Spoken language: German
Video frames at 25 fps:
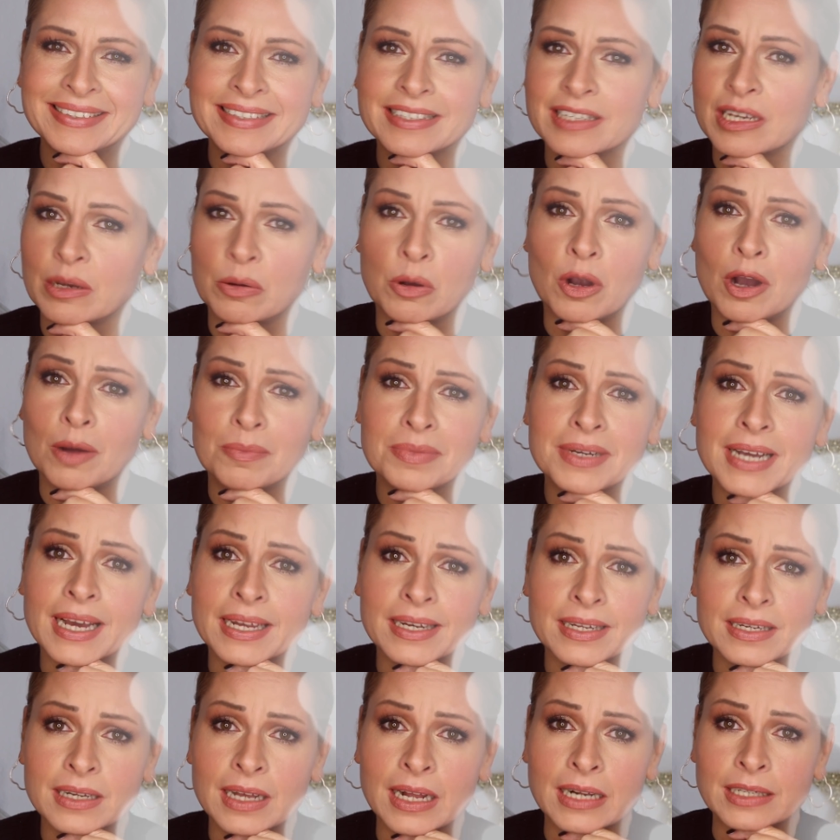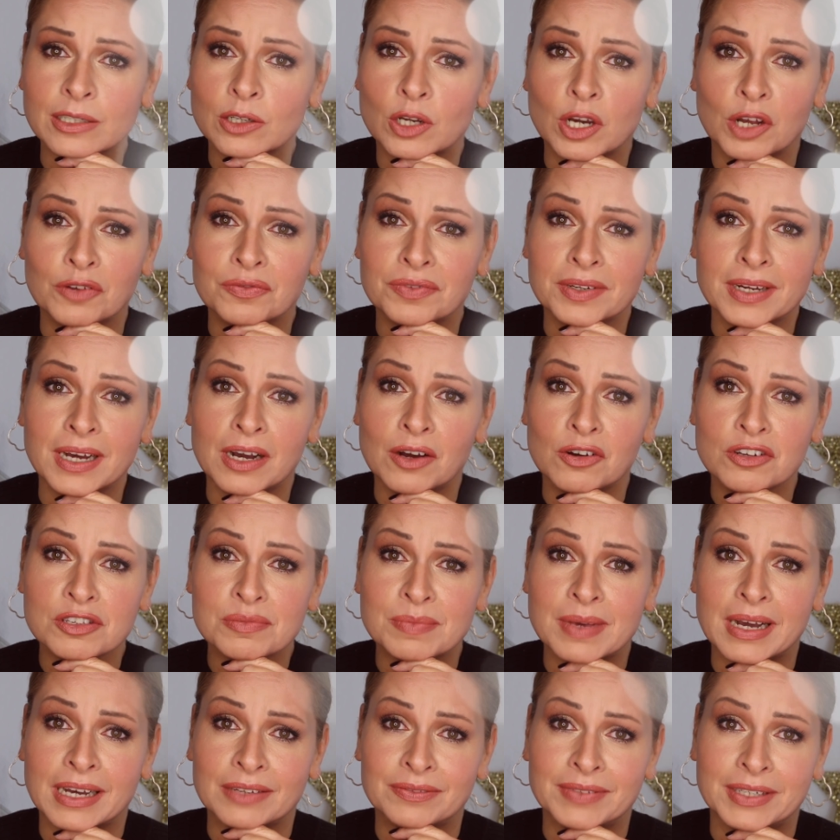Es kommt kein Inhalt, ihr könnt wieder
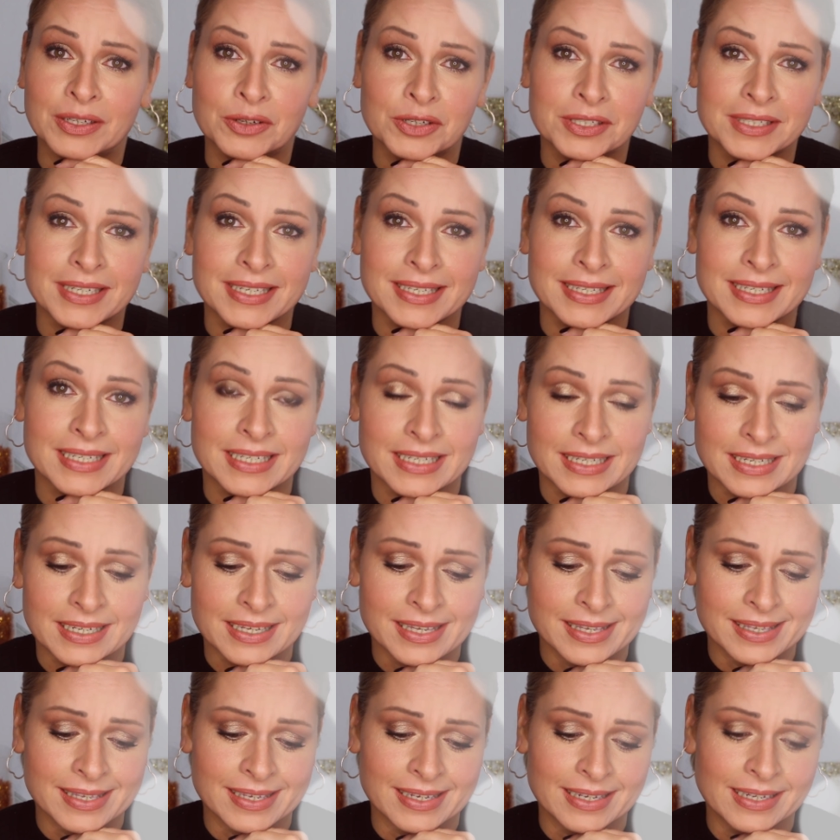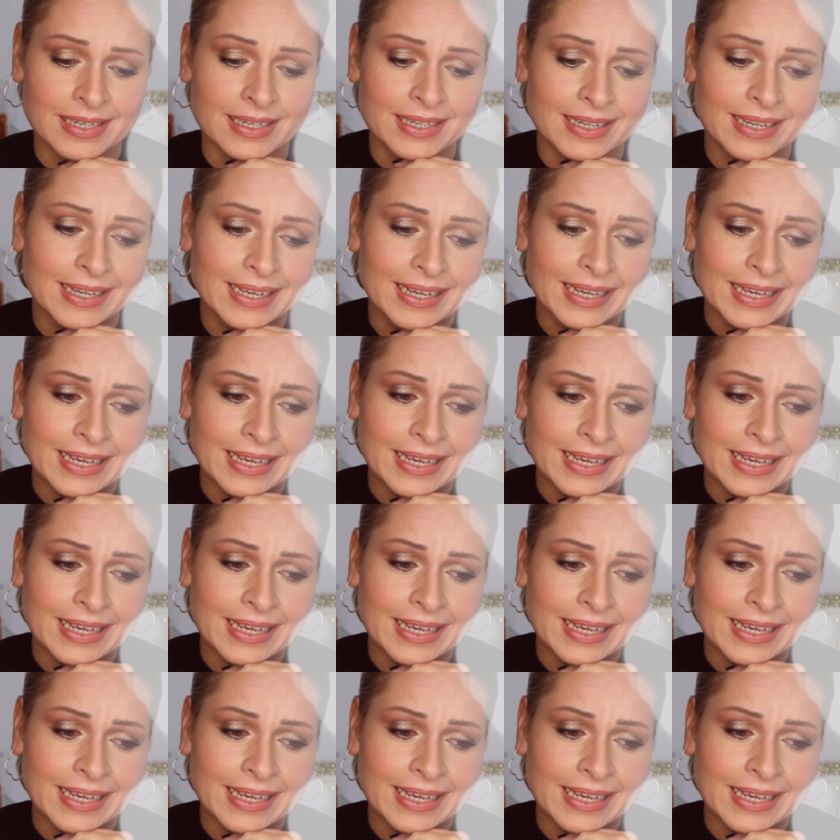ausmachen, wenn euch das nicht interessiert.